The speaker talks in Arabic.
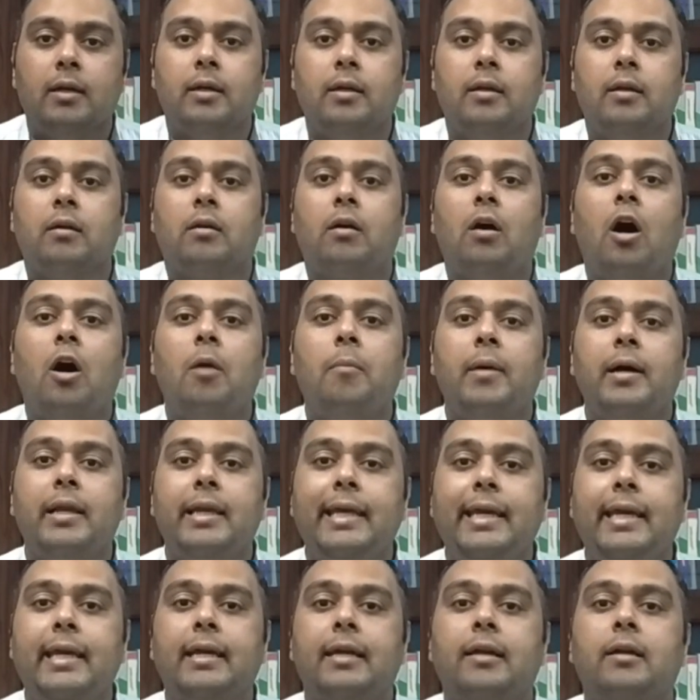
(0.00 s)
اقامه
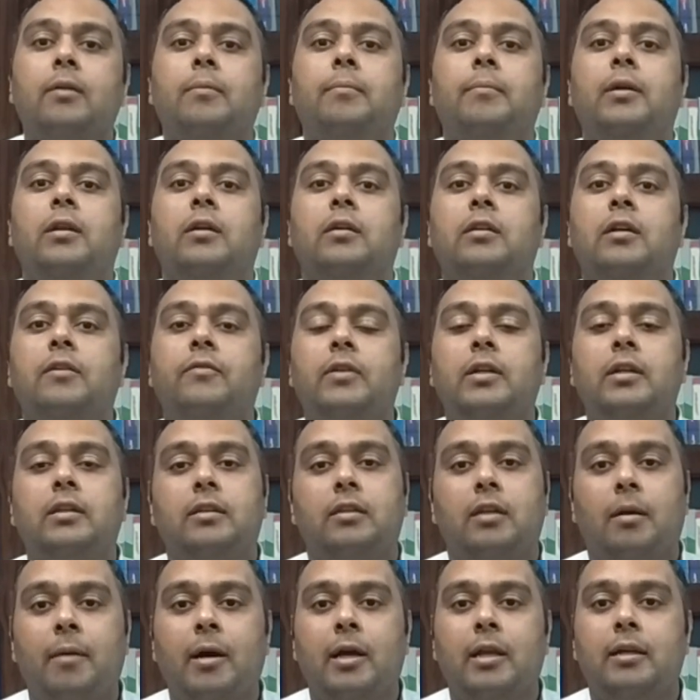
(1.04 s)
ليك بالاضافه
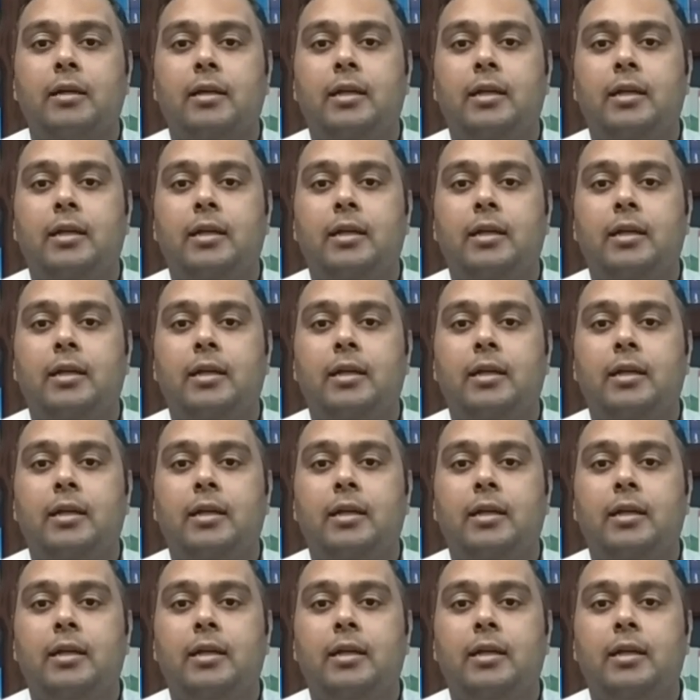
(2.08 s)
طبعا